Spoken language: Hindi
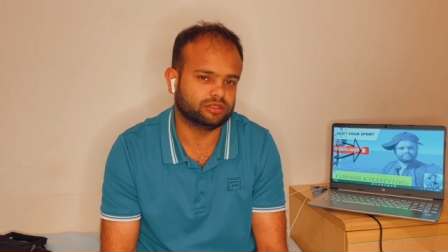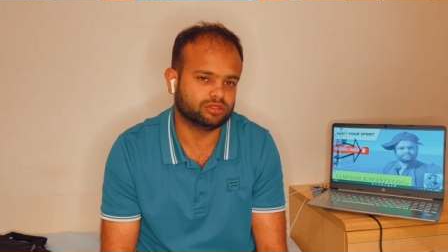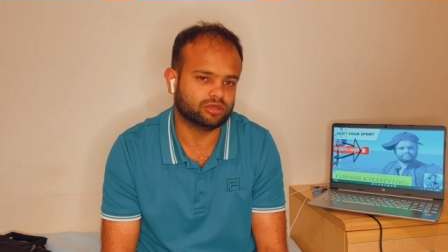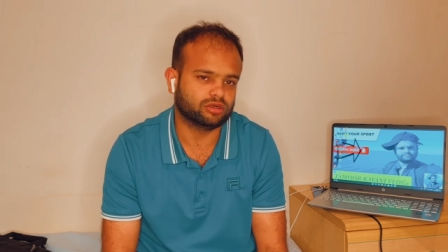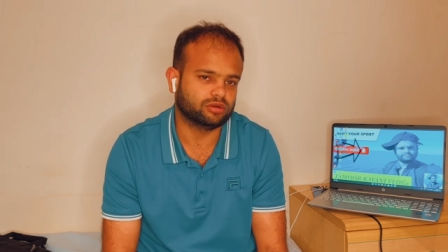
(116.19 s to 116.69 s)

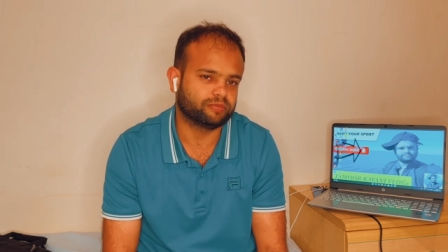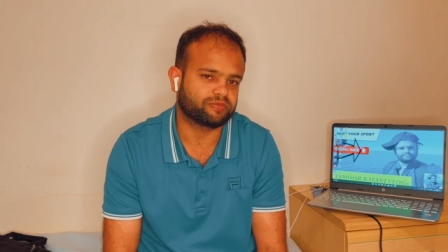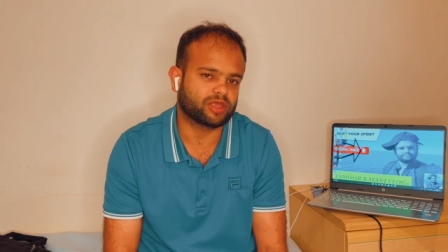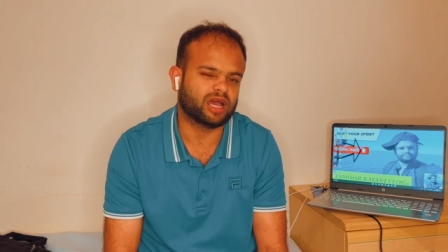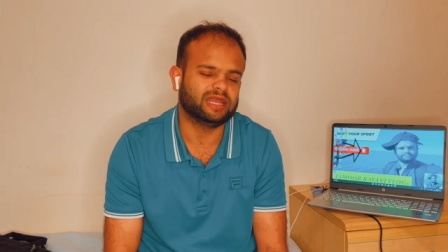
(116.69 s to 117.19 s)
जो
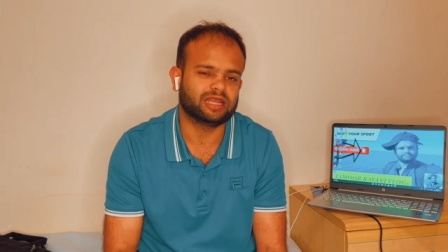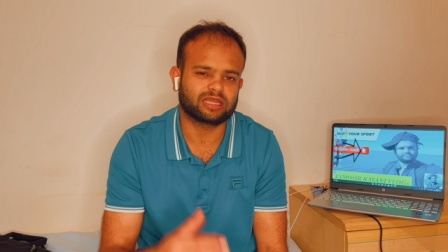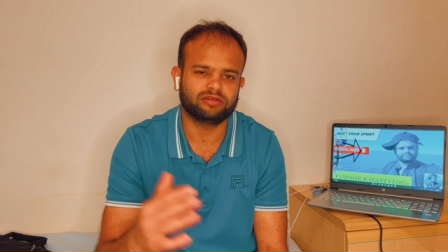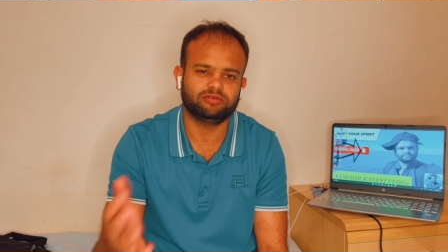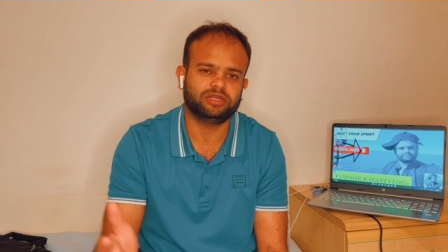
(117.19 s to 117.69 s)
हाई
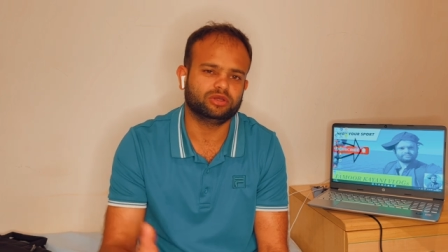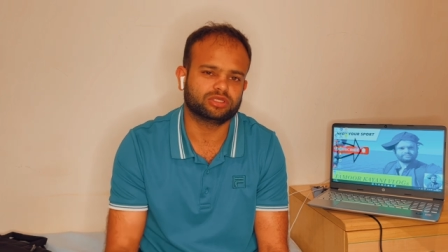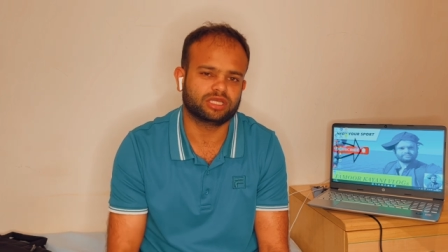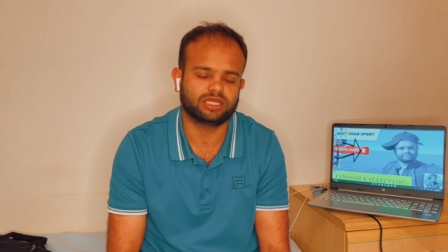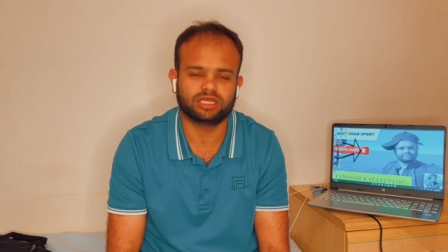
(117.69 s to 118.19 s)
रैंकिंग
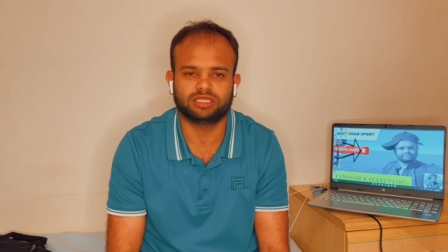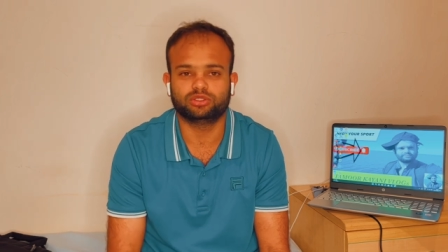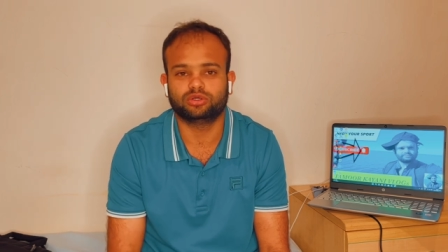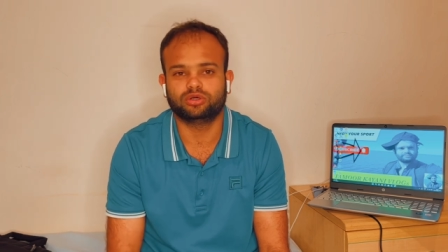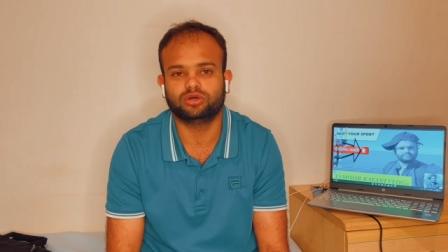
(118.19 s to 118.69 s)
वीडियोज़ हैं या
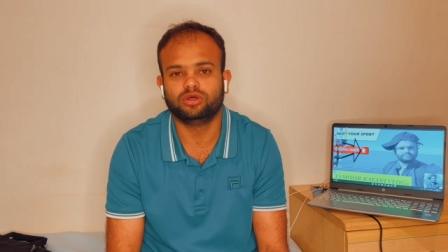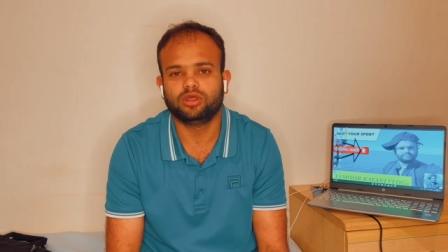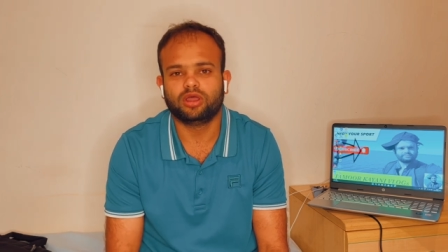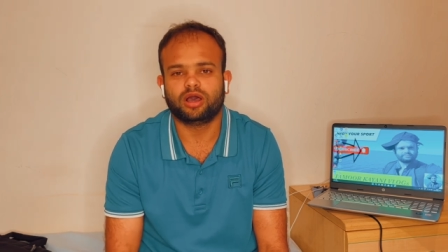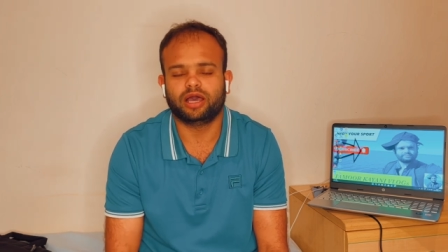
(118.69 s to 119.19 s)
जो
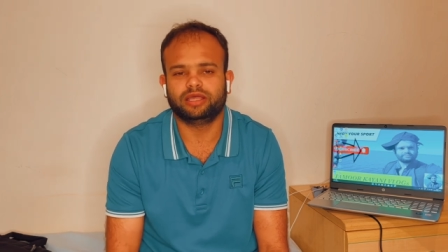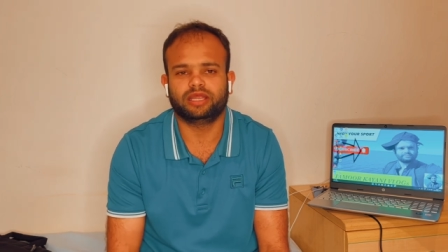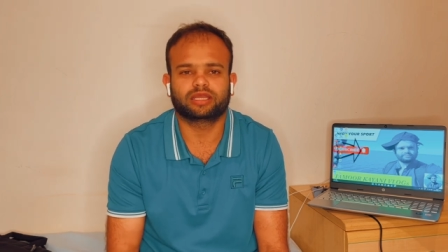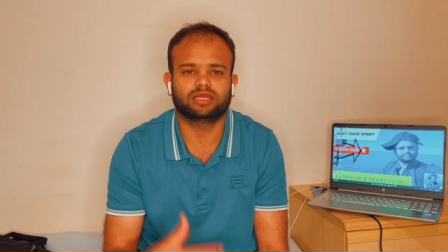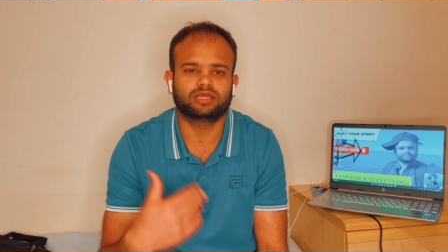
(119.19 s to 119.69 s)
हाई
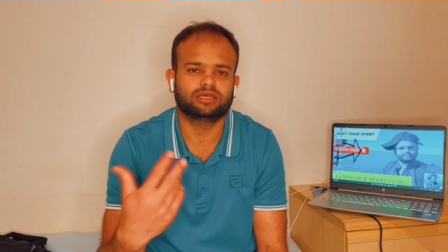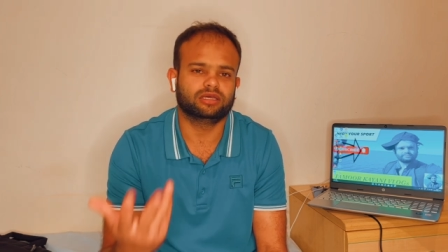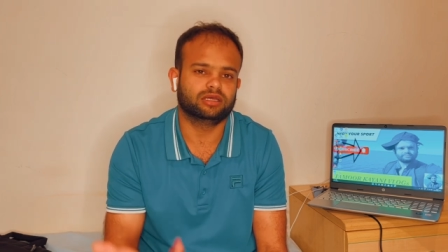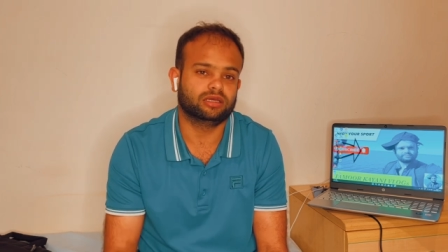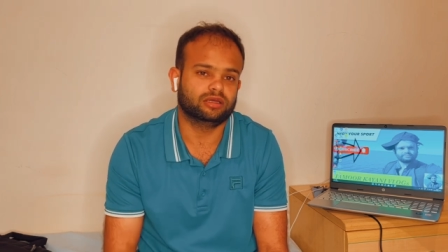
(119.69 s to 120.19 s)
रैंकिंग
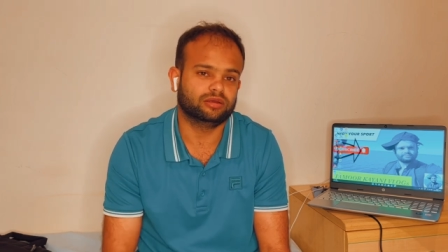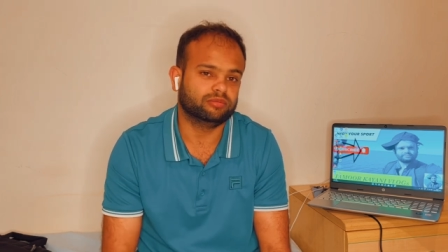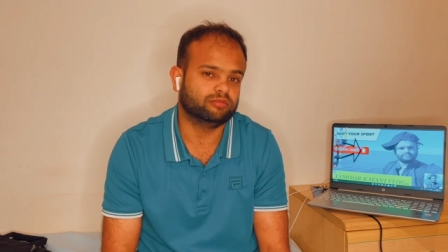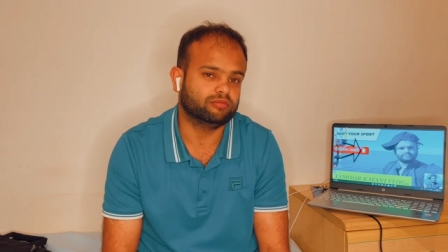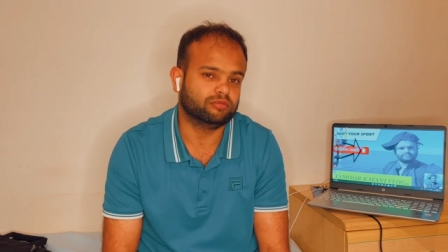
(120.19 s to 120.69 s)

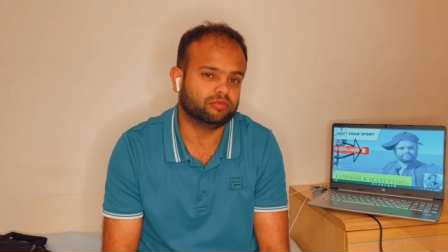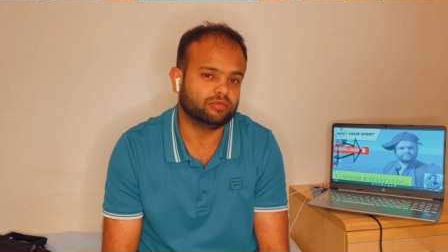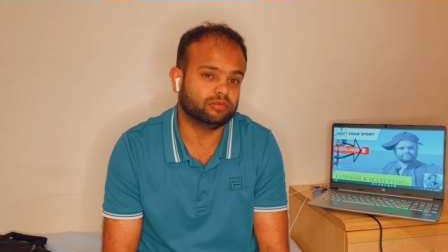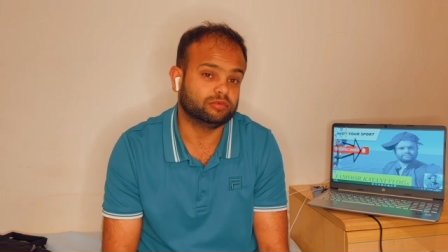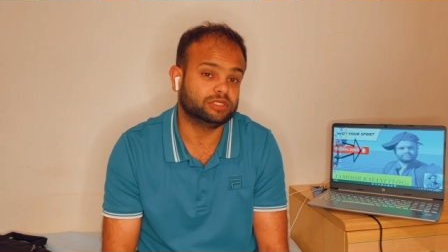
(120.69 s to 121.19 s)

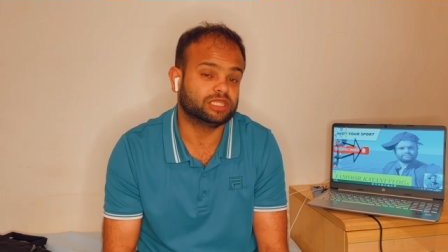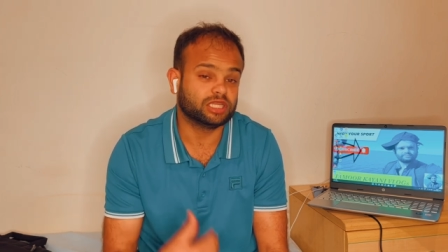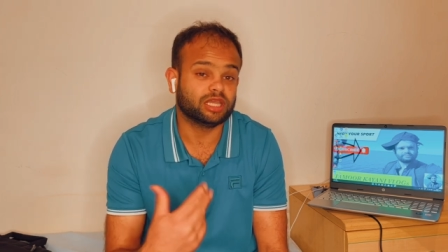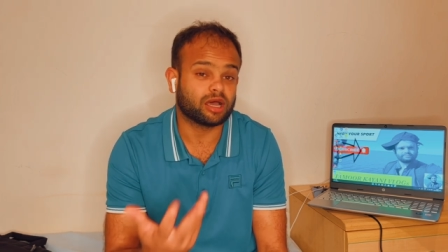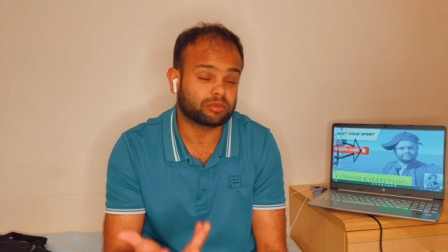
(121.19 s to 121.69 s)

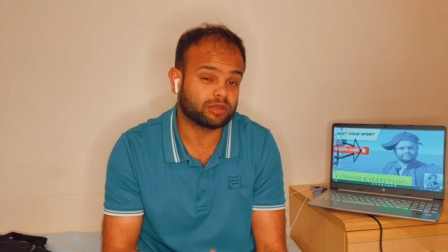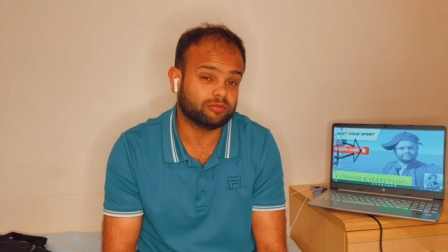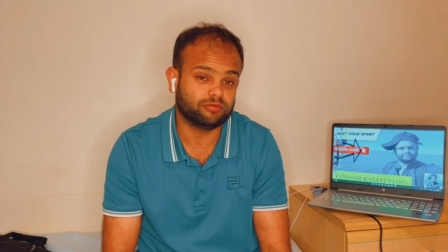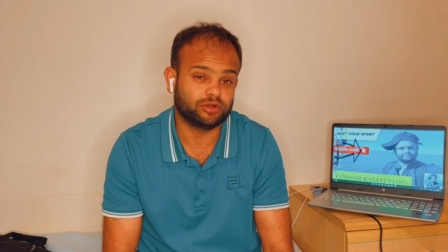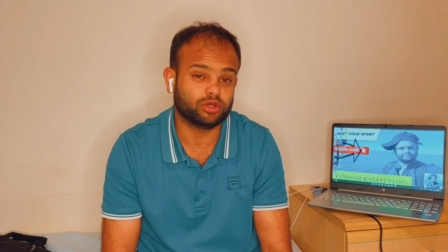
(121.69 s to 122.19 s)
जितनी आपकी
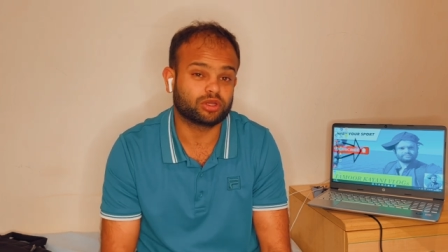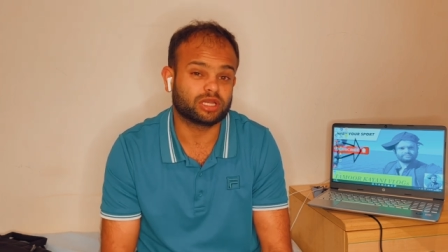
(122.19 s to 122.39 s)
वीडियो की